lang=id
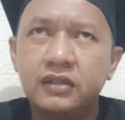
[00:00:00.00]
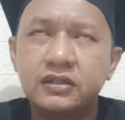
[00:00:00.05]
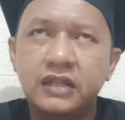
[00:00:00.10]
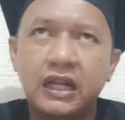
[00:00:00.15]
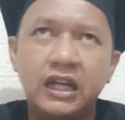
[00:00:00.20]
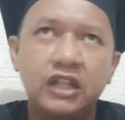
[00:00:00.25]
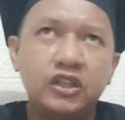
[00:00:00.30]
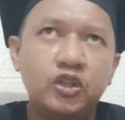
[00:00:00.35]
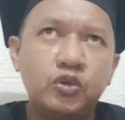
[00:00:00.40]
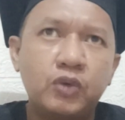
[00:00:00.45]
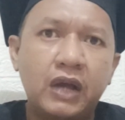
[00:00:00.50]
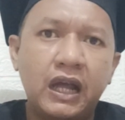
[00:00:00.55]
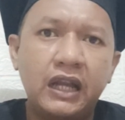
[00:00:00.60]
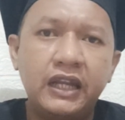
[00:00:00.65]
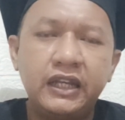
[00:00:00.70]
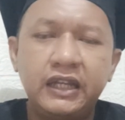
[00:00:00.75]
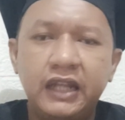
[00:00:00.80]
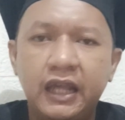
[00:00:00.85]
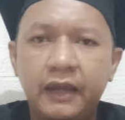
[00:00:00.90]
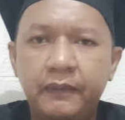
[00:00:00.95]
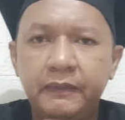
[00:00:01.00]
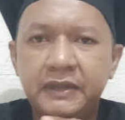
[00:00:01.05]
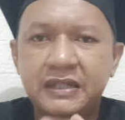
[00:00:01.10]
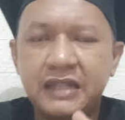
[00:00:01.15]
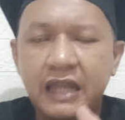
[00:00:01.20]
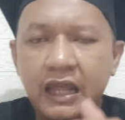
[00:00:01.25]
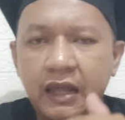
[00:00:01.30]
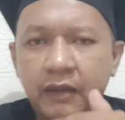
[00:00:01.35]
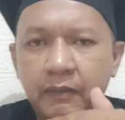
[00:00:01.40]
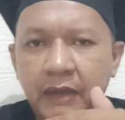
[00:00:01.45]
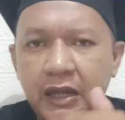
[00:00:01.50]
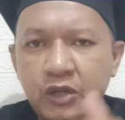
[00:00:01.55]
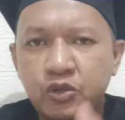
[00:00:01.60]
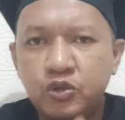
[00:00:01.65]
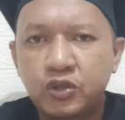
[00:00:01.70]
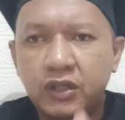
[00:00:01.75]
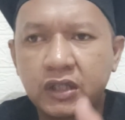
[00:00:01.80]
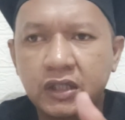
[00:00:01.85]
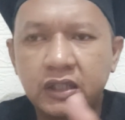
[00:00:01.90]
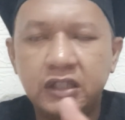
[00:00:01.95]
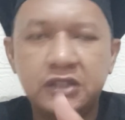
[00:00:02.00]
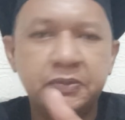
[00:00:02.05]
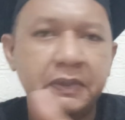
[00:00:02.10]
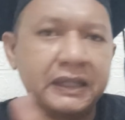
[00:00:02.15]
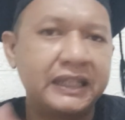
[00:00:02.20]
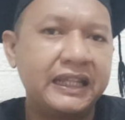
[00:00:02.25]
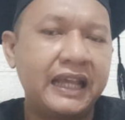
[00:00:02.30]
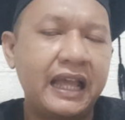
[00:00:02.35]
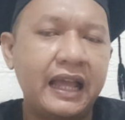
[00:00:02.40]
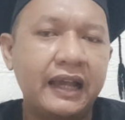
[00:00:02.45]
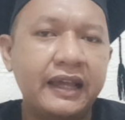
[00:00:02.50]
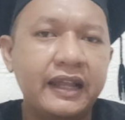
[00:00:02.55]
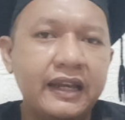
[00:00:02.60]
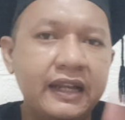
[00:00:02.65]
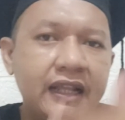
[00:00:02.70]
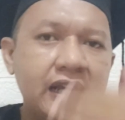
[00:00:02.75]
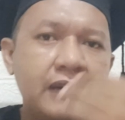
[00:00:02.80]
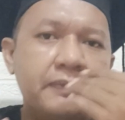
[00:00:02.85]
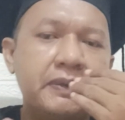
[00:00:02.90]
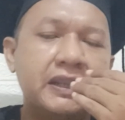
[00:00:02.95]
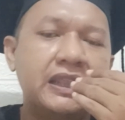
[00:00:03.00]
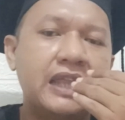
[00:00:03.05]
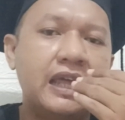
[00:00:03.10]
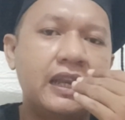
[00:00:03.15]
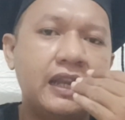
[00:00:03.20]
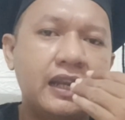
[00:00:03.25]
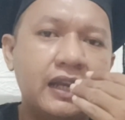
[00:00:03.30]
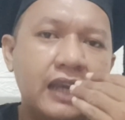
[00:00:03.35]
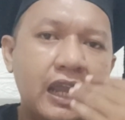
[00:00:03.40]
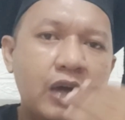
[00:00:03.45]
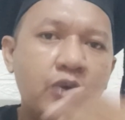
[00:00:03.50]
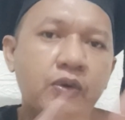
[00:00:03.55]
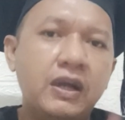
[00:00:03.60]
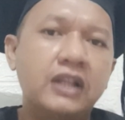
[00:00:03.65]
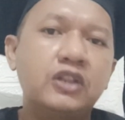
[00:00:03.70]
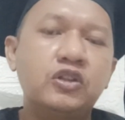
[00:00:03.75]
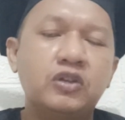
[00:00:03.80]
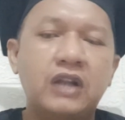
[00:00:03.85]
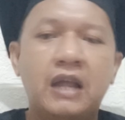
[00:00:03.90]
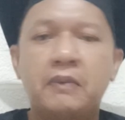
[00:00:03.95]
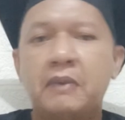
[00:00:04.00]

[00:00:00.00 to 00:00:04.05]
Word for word: sekali atau dua kali dia bisa masuk ke sepertiga akhir daerah pertahanan lawan tuh.